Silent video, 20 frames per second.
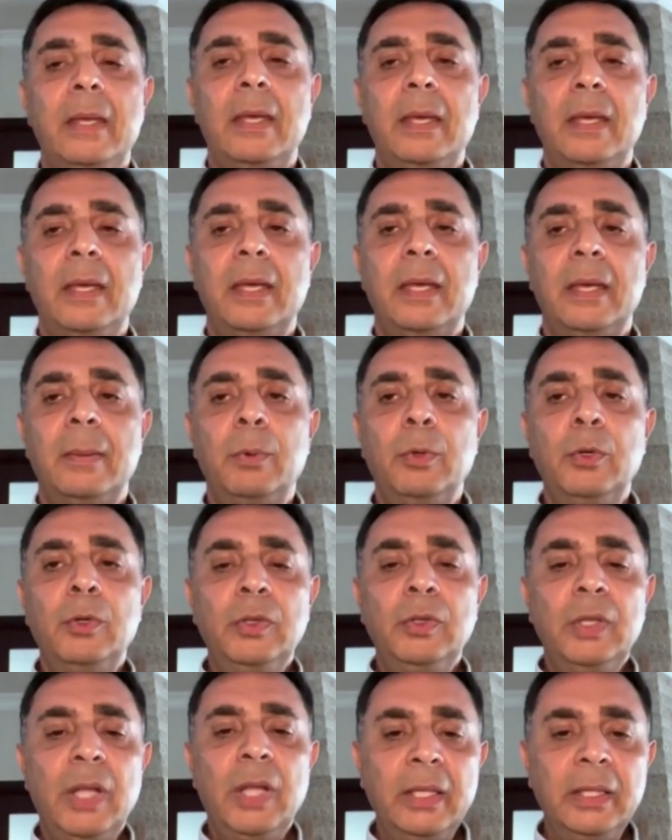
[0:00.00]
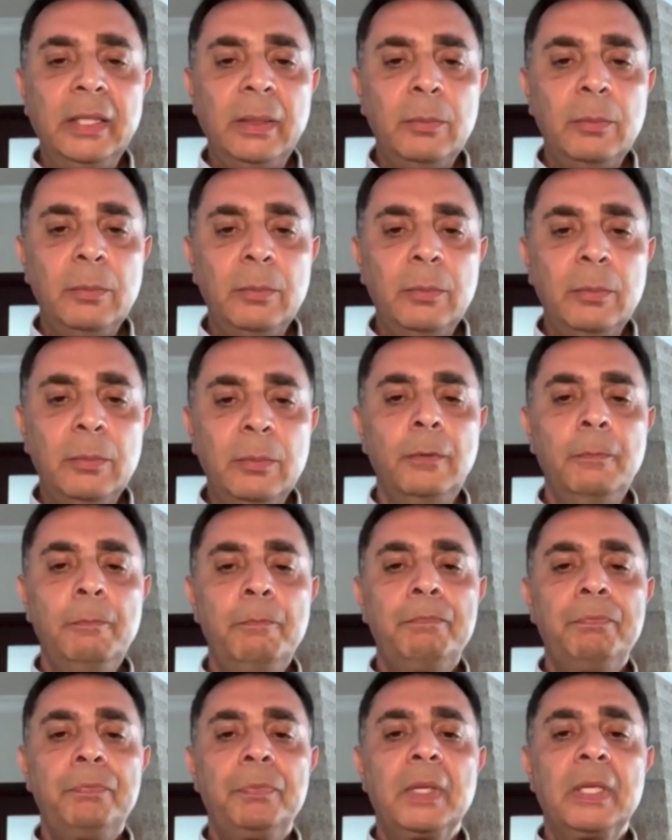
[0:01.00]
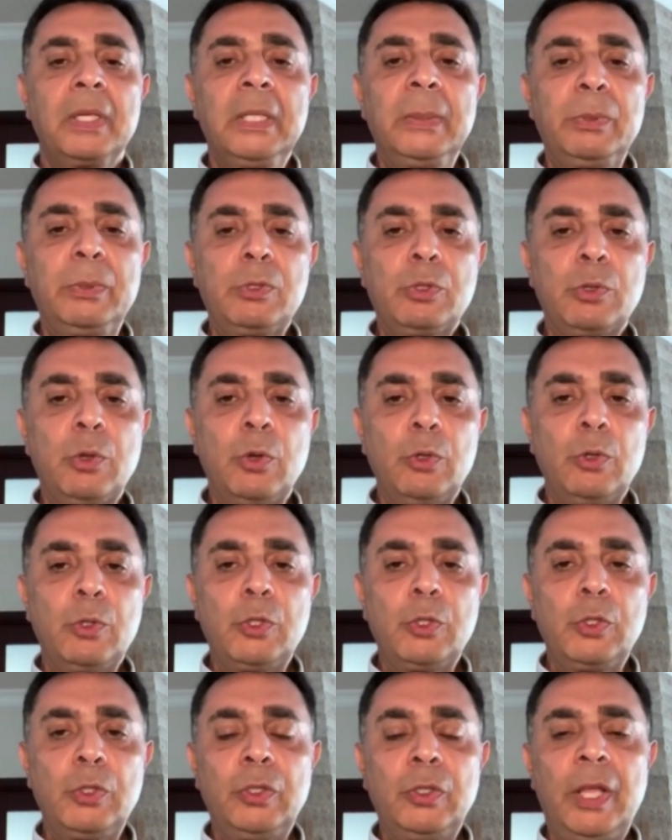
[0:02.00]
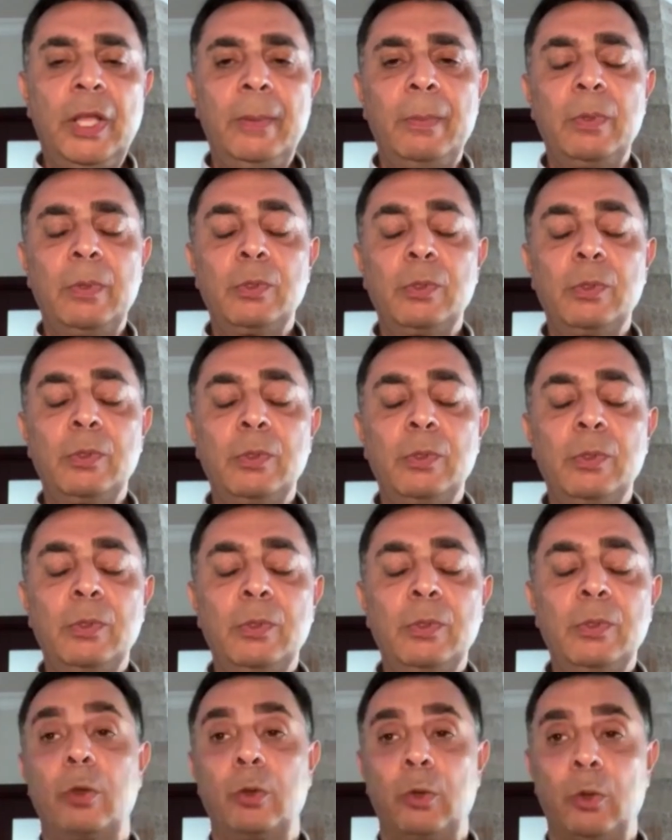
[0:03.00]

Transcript: E, bunun anlamı şu, Kıbrıs konusunun hep zor bir